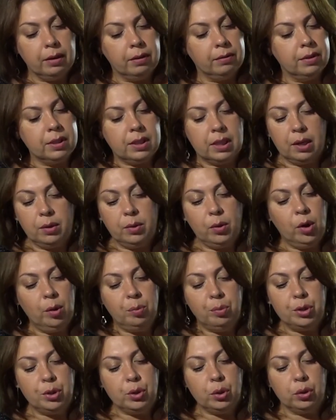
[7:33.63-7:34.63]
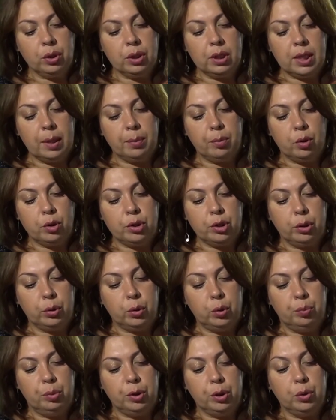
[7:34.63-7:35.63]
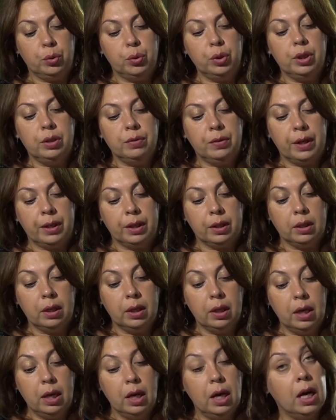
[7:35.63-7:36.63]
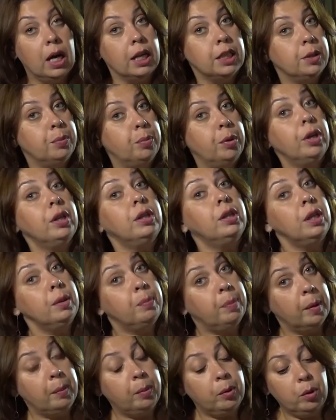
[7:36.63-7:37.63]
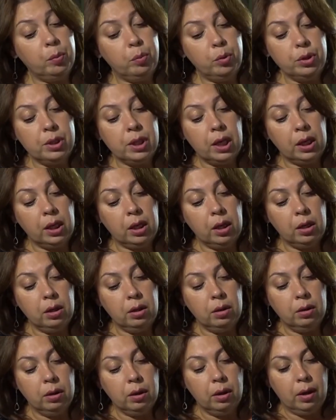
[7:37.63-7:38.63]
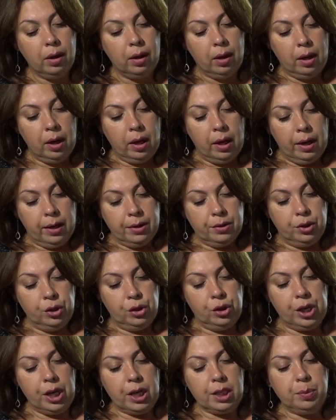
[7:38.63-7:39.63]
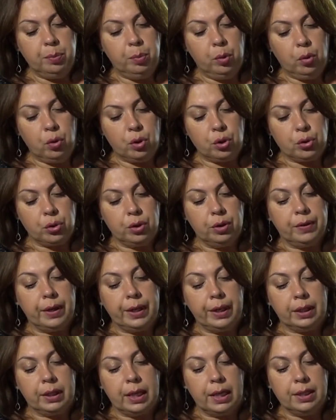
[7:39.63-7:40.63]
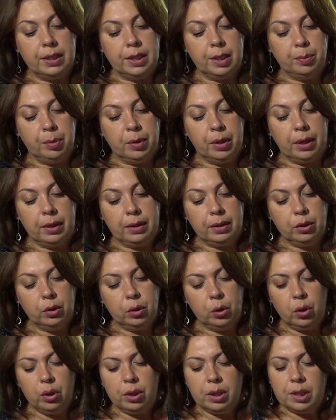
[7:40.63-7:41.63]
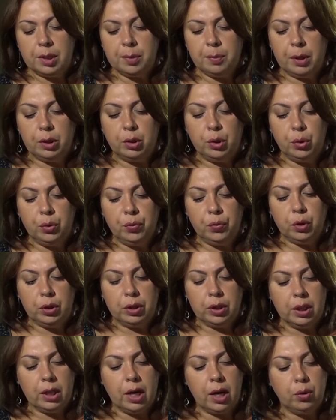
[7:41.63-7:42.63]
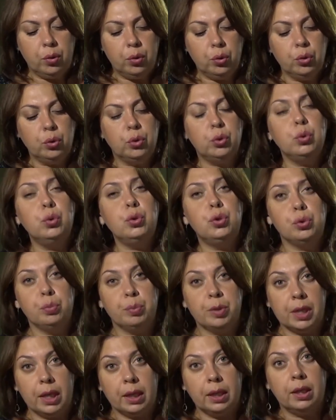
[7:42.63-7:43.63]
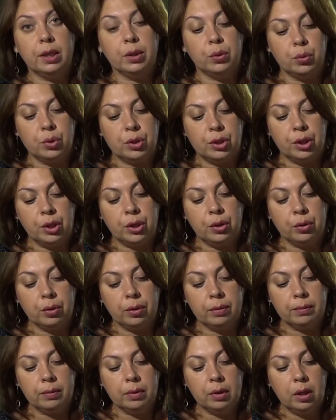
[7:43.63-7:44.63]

Высоко бесенок забросил дубинку и говорит. «А теперь ты попробуй закинь». «Сейчас брошу», — говорит Антипка. «Только смотрю вот на какую тучу б закинуть ее».